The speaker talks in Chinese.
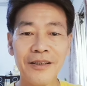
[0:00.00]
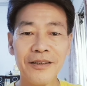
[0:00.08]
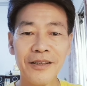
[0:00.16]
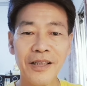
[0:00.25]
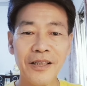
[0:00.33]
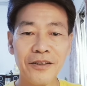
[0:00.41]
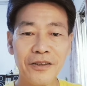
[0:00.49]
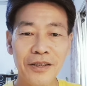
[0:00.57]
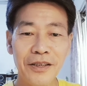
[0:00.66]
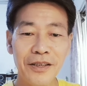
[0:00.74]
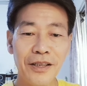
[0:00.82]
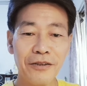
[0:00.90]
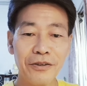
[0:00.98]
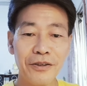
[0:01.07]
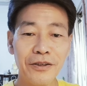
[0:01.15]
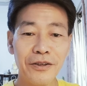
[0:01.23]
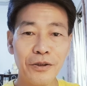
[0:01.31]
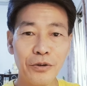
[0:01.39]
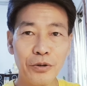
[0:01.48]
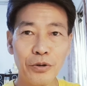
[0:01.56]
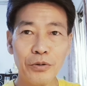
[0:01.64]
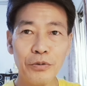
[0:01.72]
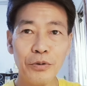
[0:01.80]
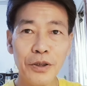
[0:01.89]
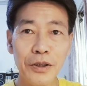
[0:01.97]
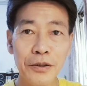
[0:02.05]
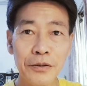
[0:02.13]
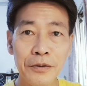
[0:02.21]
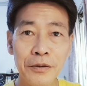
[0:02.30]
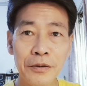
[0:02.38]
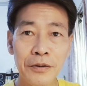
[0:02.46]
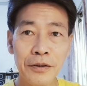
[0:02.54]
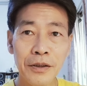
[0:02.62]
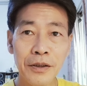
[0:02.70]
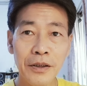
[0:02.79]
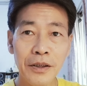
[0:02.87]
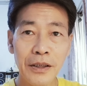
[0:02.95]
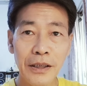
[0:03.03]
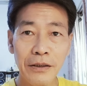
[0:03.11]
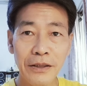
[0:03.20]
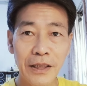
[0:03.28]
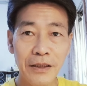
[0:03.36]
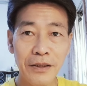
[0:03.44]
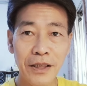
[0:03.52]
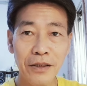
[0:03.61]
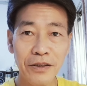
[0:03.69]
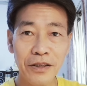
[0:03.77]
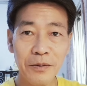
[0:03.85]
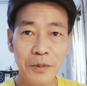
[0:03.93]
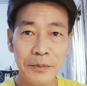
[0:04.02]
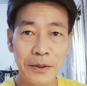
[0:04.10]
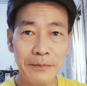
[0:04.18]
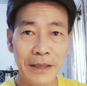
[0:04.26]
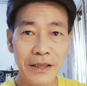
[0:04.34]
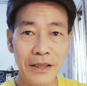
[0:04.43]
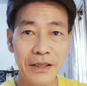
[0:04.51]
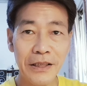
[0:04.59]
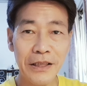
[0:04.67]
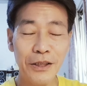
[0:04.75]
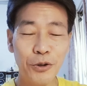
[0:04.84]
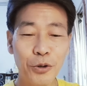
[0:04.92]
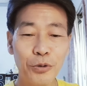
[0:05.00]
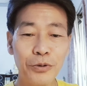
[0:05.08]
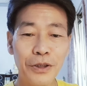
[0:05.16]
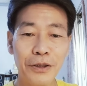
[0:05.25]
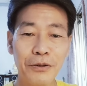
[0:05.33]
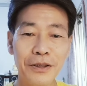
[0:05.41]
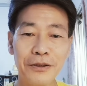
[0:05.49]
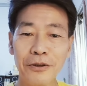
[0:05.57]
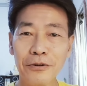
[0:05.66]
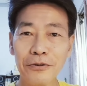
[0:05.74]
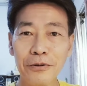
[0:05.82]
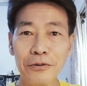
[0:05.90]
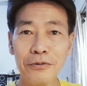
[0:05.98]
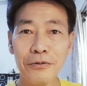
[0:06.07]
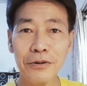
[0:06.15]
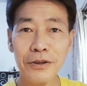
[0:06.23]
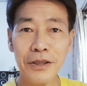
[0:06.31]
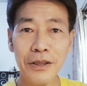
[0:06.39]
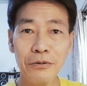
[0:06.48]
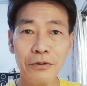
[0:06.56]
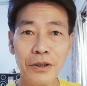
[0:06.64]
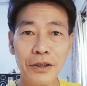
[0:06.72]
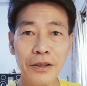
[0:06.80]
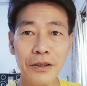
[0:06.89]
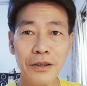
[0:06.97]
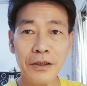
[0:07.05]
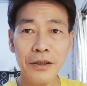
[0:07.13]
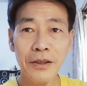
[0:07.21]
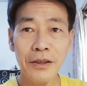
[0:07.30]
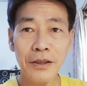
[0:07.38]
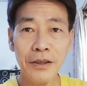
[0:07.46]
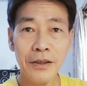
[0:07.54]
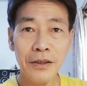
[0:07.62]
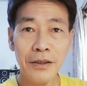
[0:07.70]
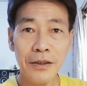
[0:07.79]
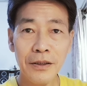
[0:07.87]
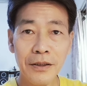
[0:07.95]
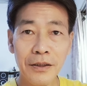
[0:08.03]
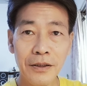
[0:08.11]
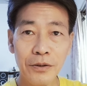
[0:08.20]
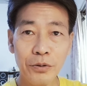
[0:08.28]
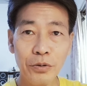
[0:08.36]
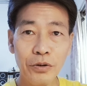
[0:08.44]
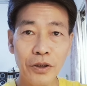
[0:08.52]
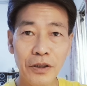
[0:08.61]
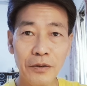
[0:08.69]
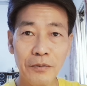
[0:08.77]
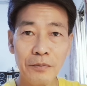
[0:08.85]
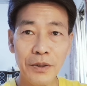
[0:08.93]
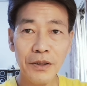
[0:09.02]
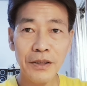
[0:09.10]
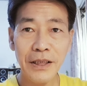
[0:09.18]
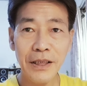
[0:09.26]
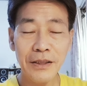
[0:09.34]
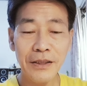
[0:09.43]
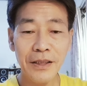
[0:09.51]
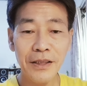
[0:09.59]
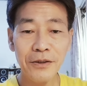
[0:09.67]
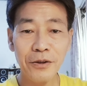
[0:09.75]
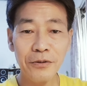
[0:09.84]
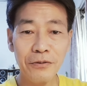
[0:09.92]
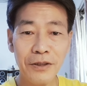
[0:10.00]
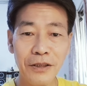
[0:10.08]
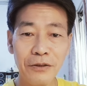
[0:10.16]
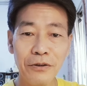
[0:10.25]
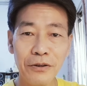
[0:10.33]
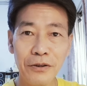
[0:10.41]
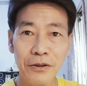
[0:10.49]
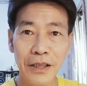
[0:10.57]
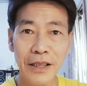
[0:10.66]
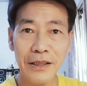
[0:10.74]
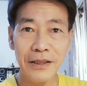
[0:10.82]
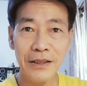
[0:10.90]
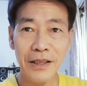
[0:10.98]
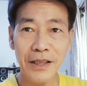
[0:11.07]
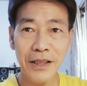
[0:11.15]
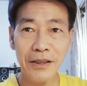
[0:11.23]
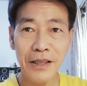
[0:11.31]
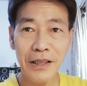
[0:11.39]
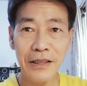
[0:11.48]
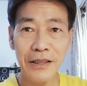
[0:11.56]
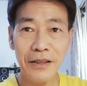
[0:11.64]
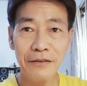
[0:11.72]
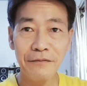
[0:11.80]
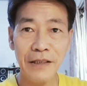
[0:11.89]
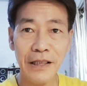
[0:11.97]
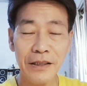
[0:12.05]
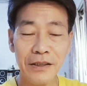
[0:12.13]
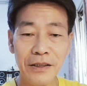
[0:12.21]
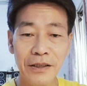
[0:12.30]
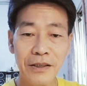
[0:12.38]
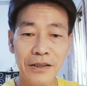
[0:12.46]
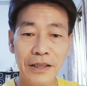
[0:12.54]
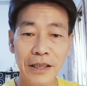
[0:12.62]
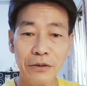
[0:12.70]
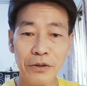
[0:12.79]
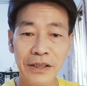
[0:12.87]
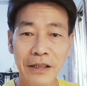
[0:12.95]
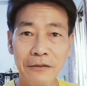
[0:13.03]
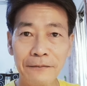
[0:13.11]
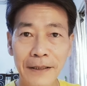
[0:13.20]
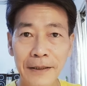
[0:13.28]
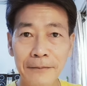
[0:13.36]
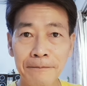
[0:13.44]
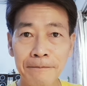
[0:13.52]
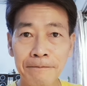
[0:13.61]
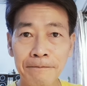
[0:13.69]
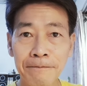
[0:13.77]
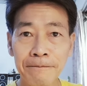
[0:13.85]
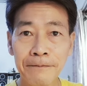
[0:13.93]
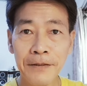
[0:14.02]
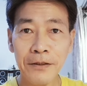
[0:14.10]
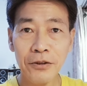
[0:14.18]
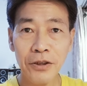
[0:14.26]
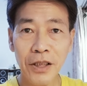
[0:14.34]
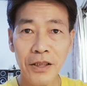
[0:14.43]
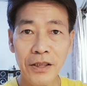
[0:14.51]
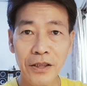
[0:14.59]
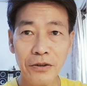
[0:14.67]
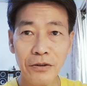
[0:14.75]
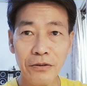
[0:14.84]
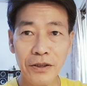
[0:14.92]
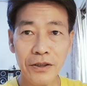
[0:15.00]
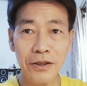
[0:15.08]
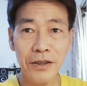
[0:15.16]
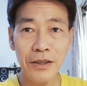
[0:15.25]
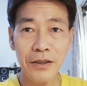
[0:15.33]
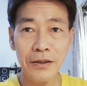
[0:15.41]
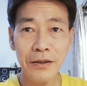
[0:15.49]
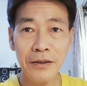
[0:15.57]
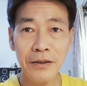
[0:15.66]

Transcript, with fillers: 太阳圣德导师有说过，要将超级生命密码的基础理论融入生活。如果没有将这个融入生活，就开始想要练心法，这个叫道法，是很严重的事情。